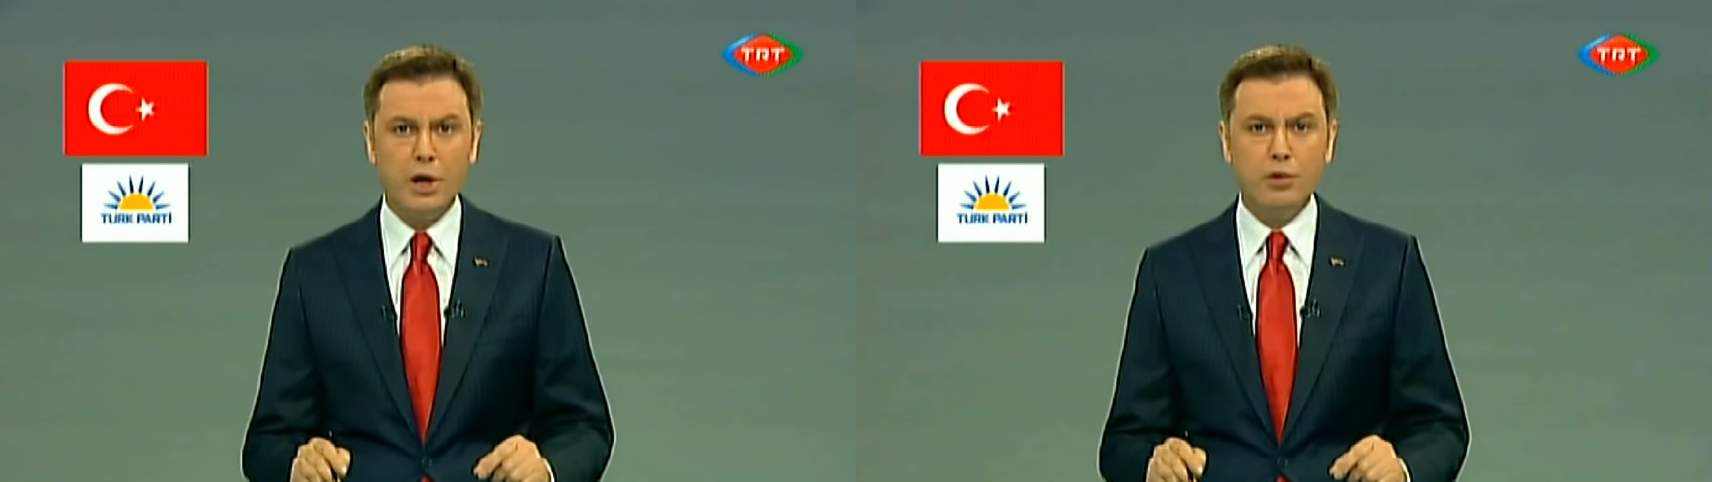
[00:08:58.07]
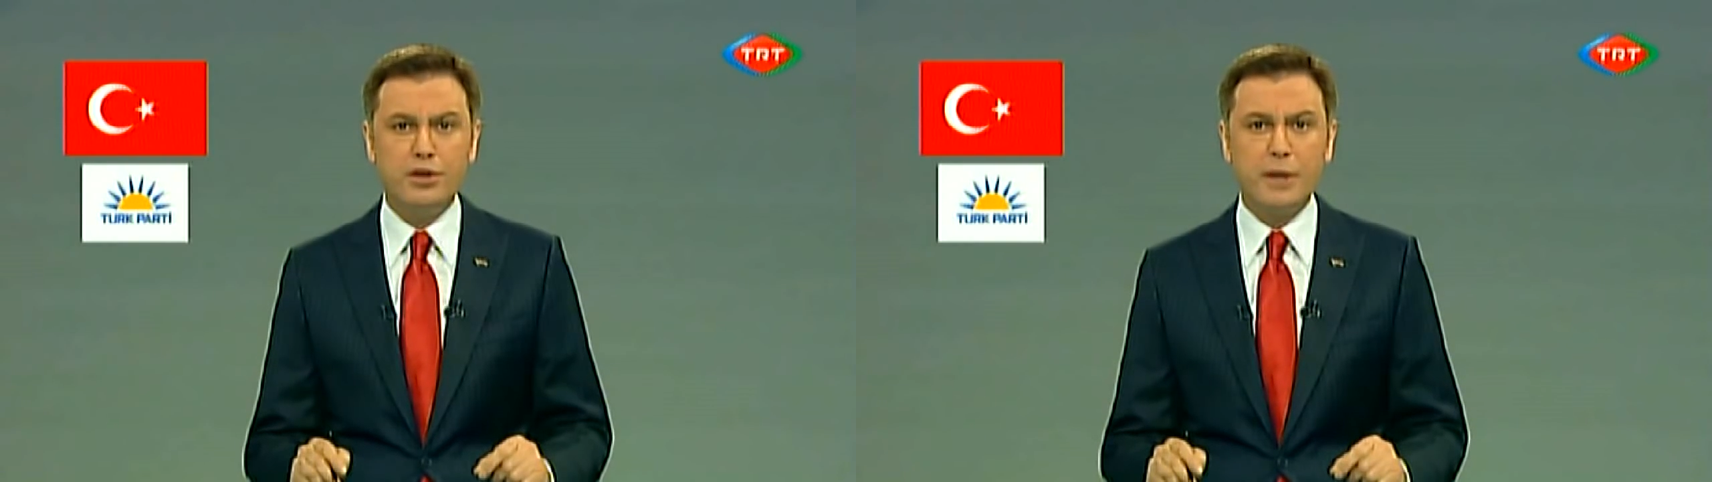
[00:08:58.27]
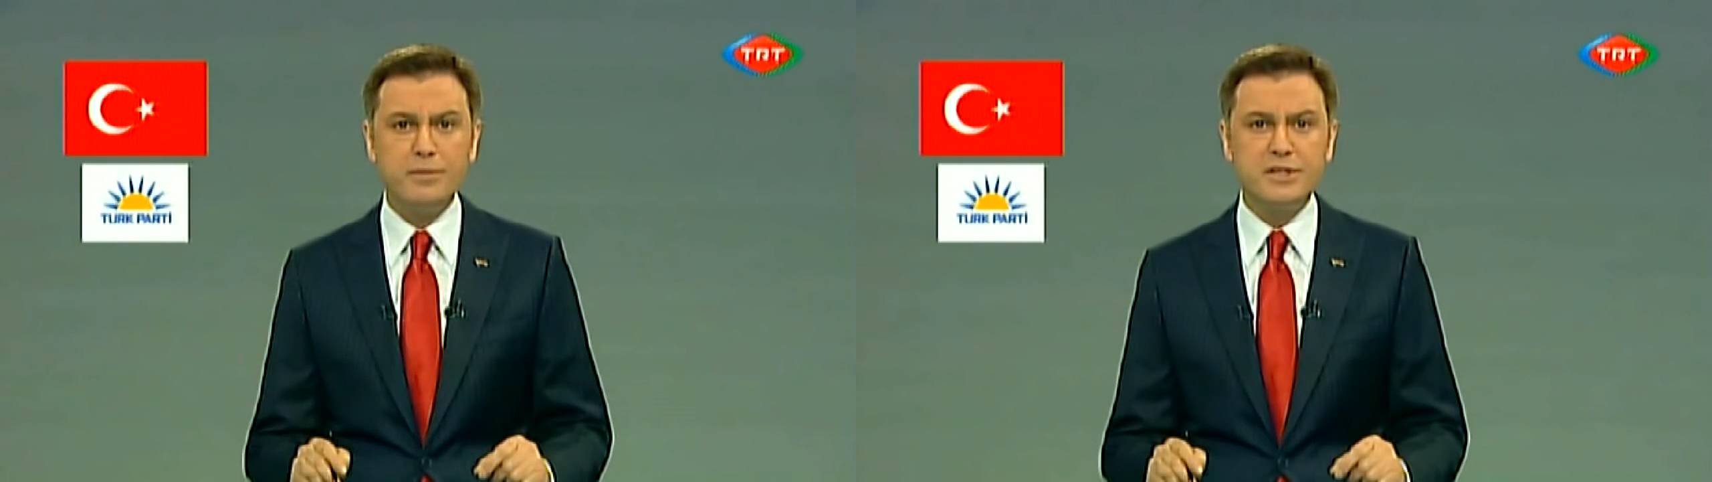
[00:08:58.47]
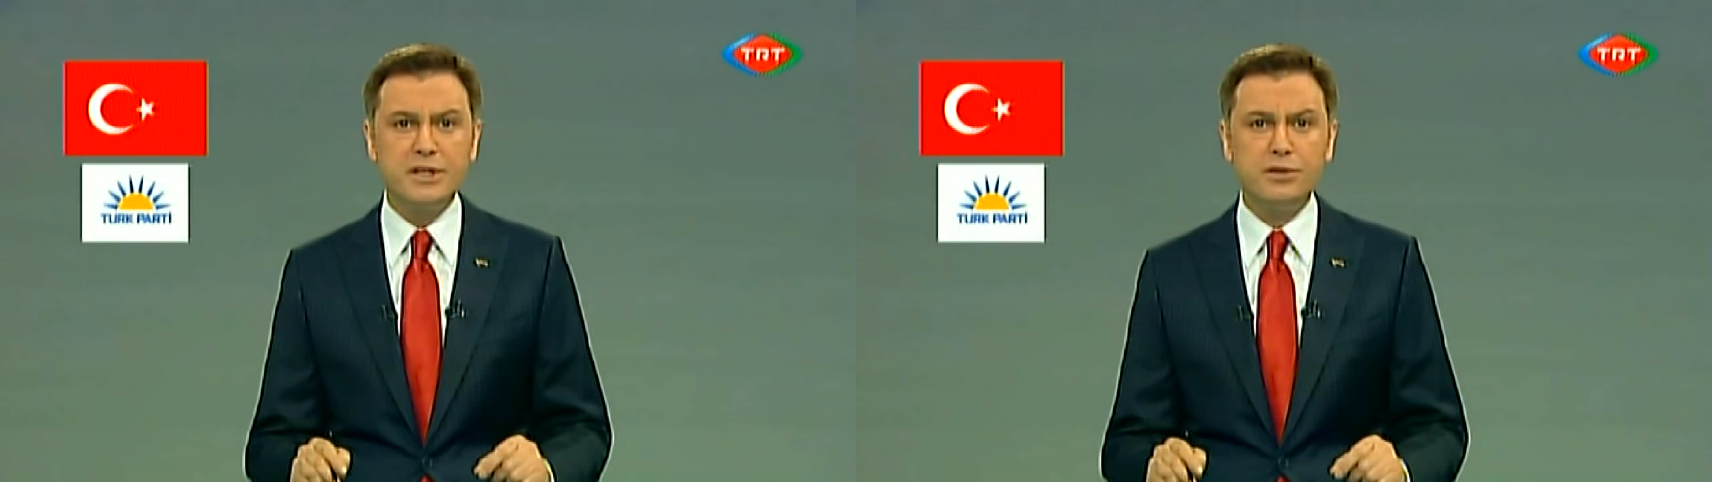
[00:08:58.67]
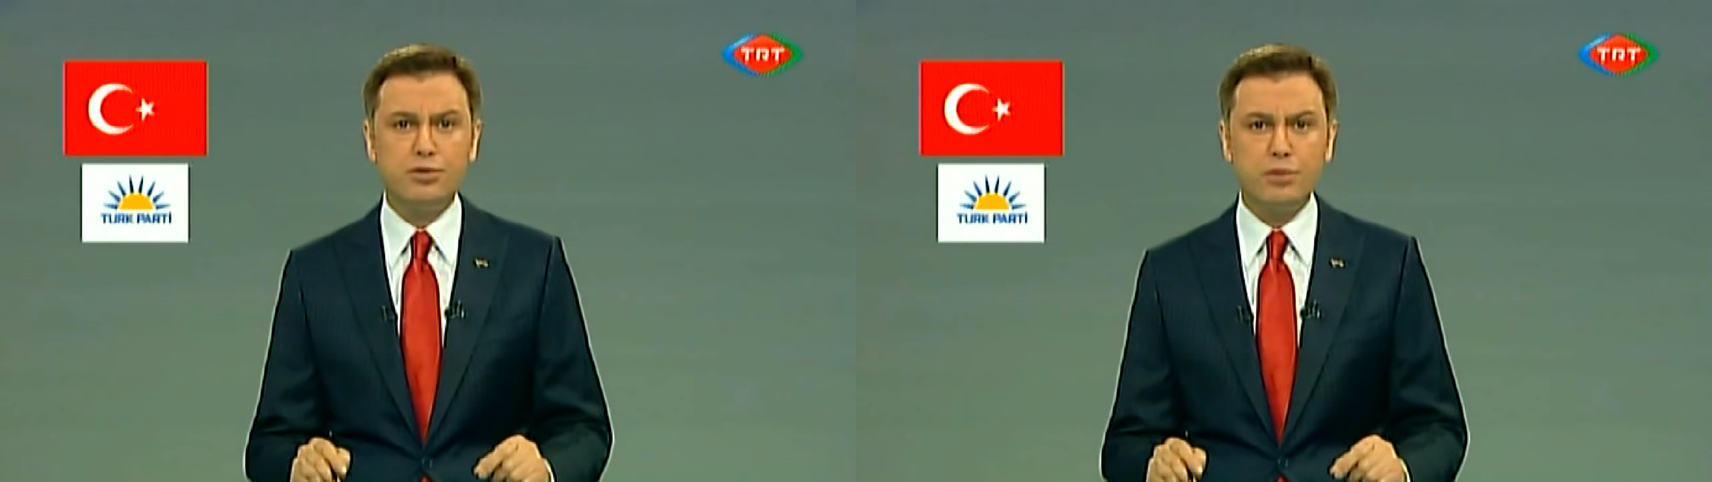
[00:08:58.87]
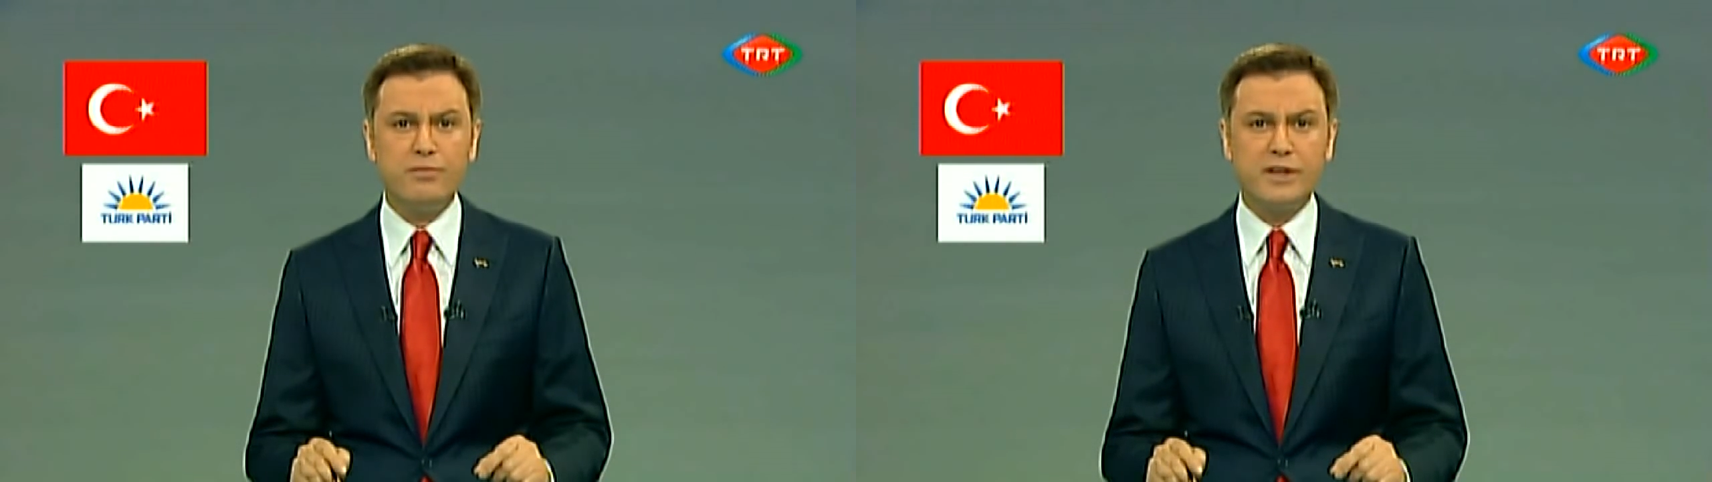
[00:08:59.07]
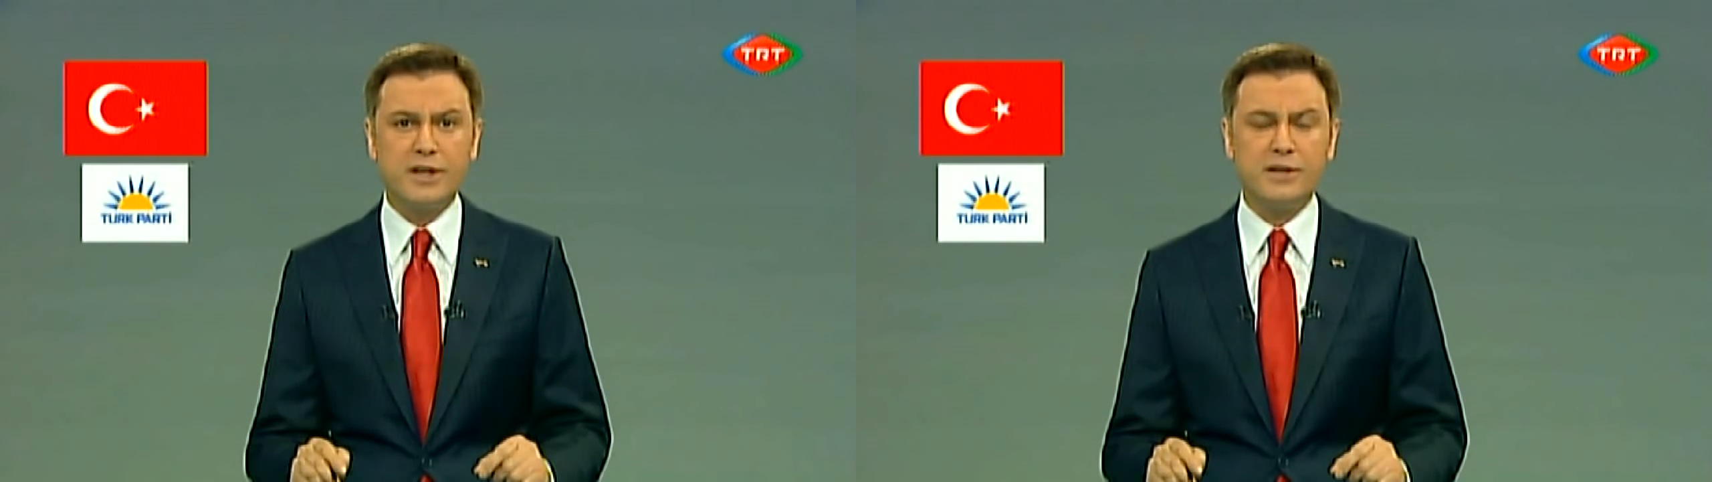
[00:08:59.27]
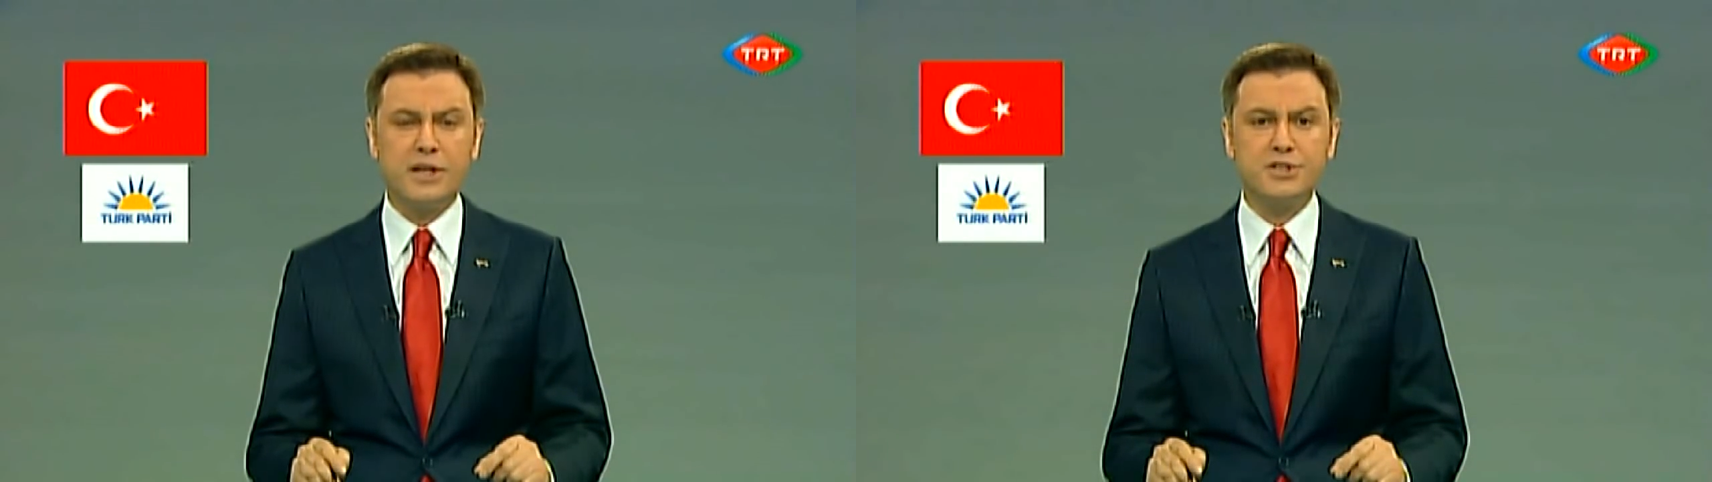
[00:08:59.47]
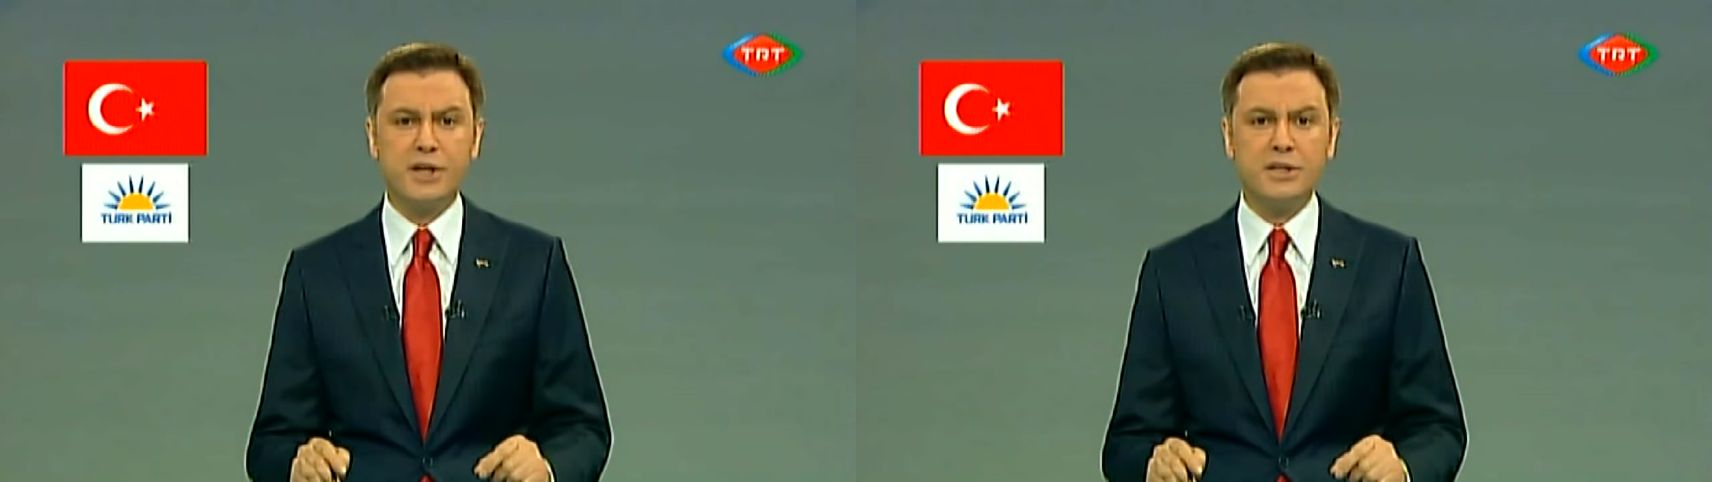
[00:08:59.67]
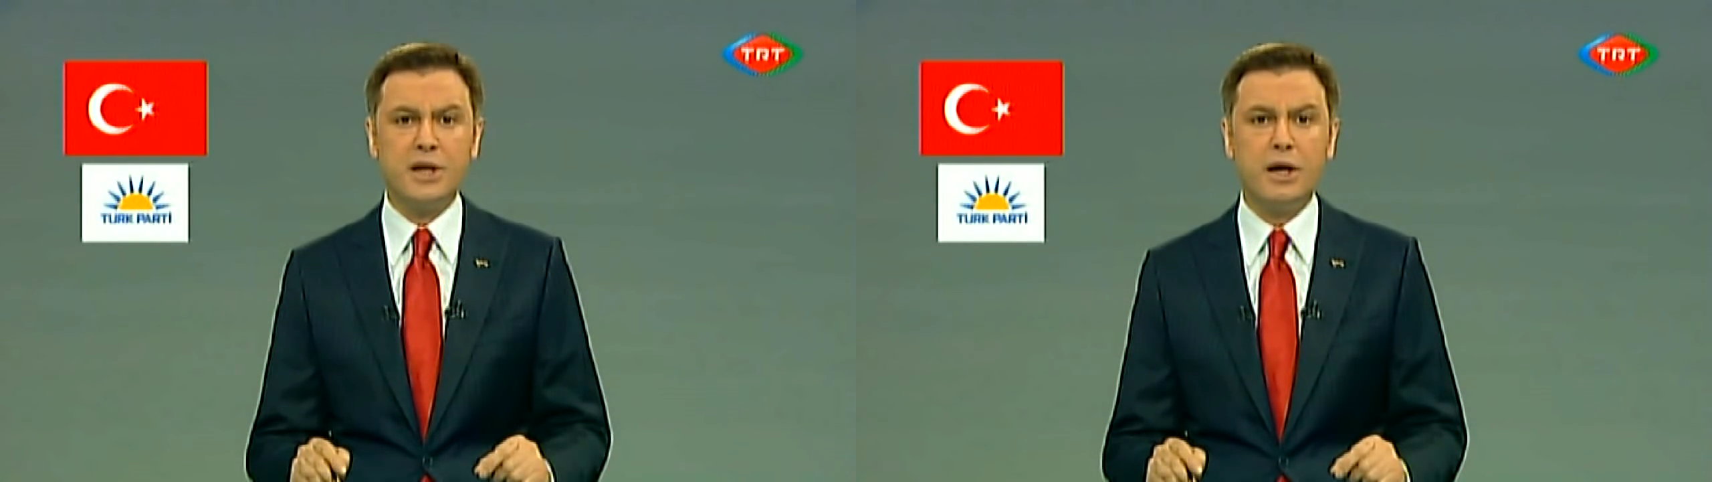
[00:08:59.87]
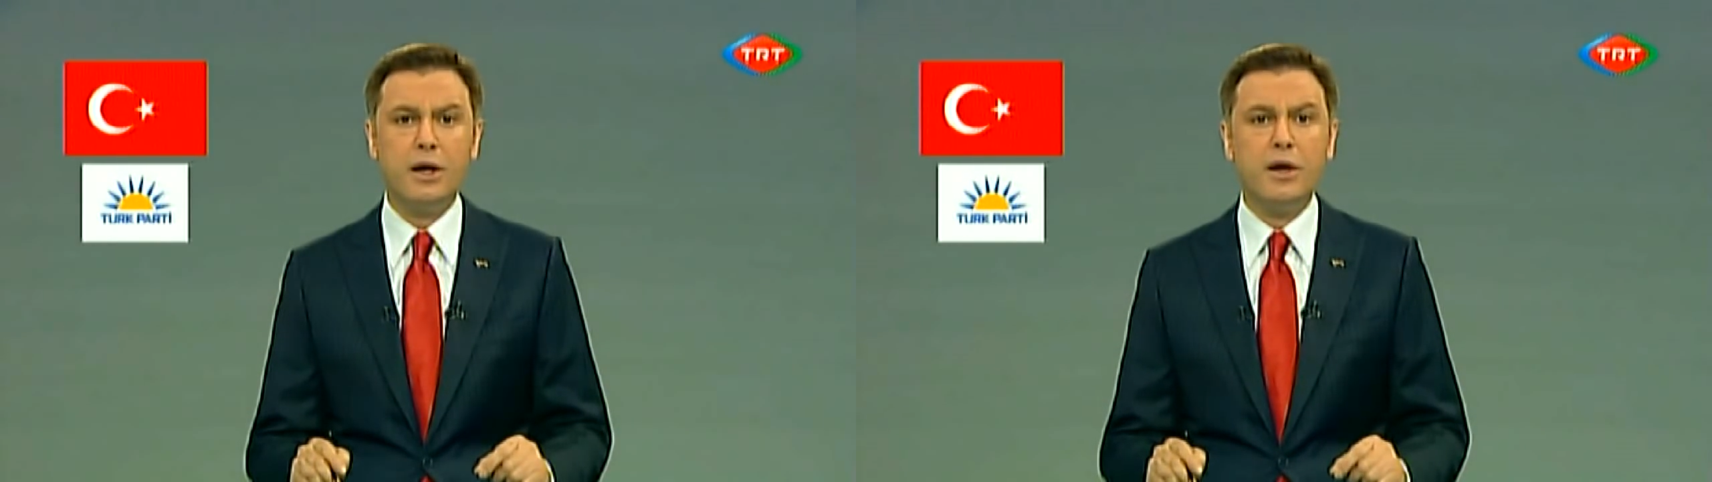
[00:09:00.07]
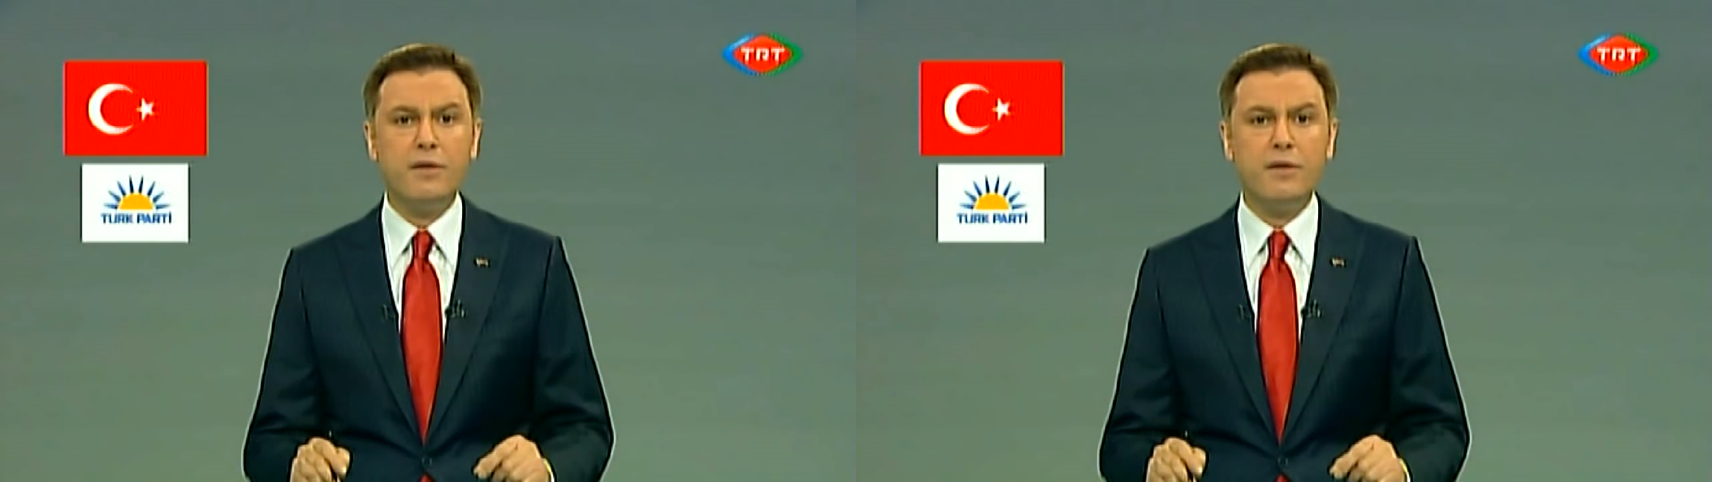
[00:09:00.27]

Ülkemizin tüm vatandaşlarına